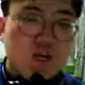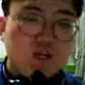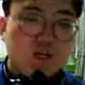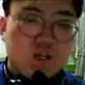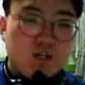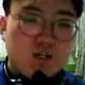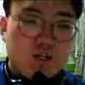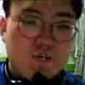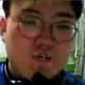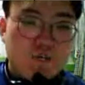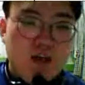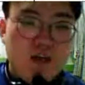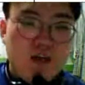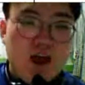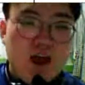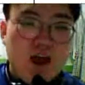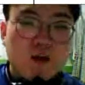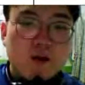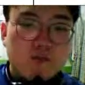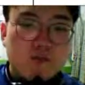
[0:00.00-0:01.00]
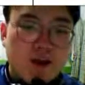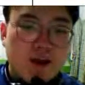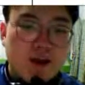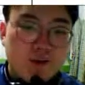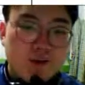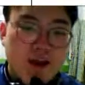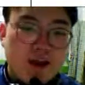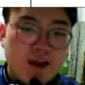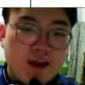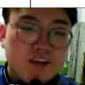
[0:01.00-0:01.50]
자, you may not ride
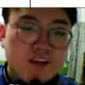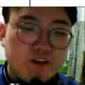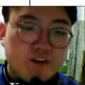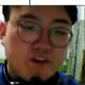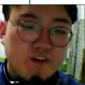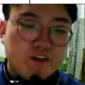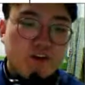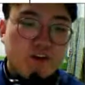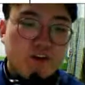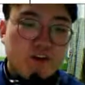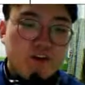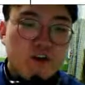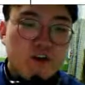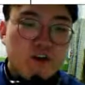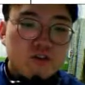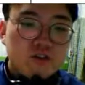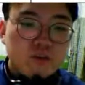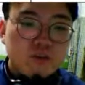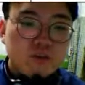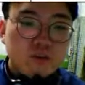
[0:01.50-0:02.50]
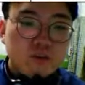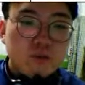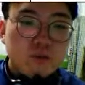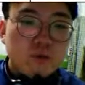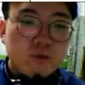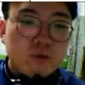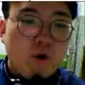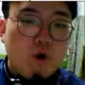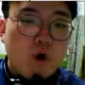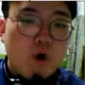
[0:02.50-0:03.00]
a bike here.
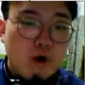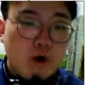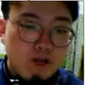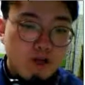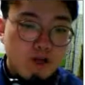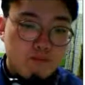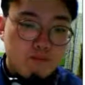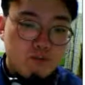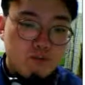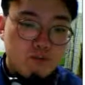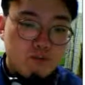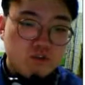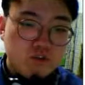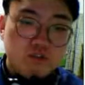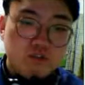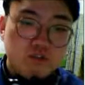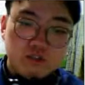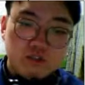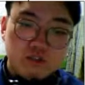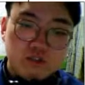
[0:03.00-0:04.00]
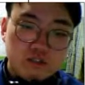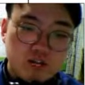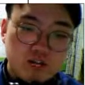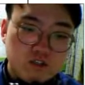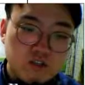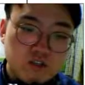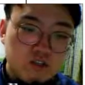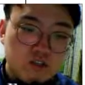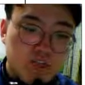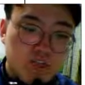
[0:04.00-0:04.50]
여기서도 허락의 의미죠. 여기서는
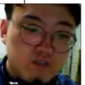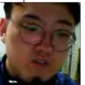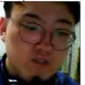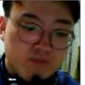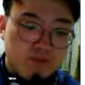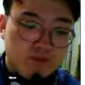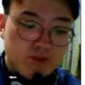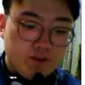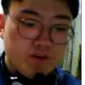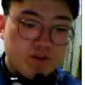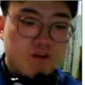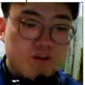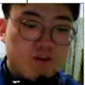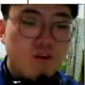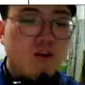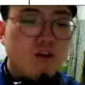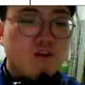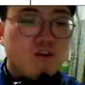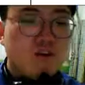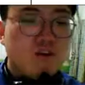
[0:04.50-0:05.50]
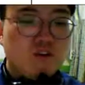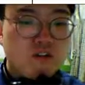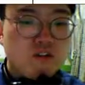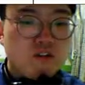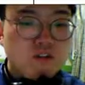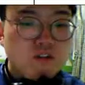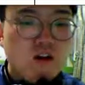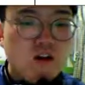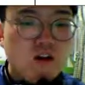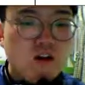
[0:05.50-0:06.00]
자전거 타시면 안 돼요.
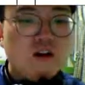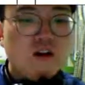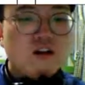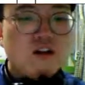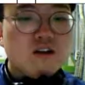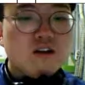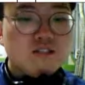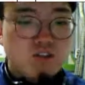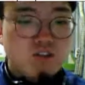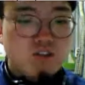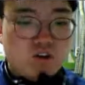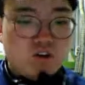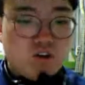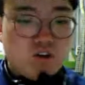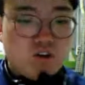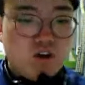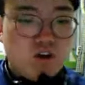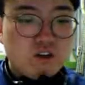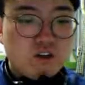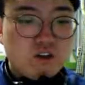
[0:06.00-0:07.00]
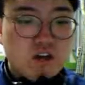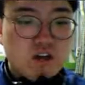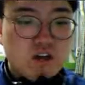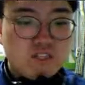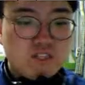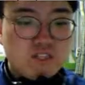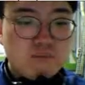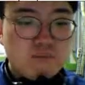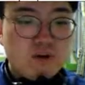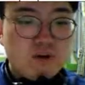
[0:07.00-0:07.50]
여기서 자전거
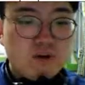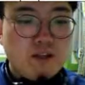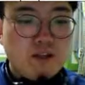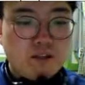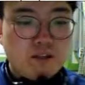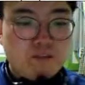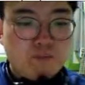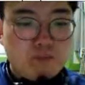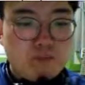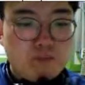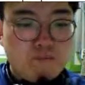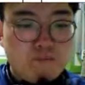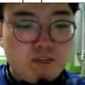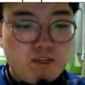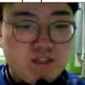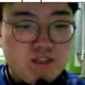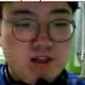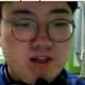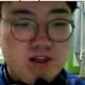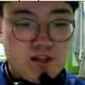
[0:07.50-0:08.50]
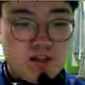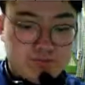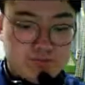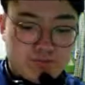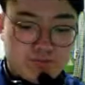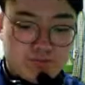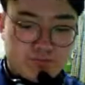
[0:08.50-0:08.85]
타시면 안 됩니다.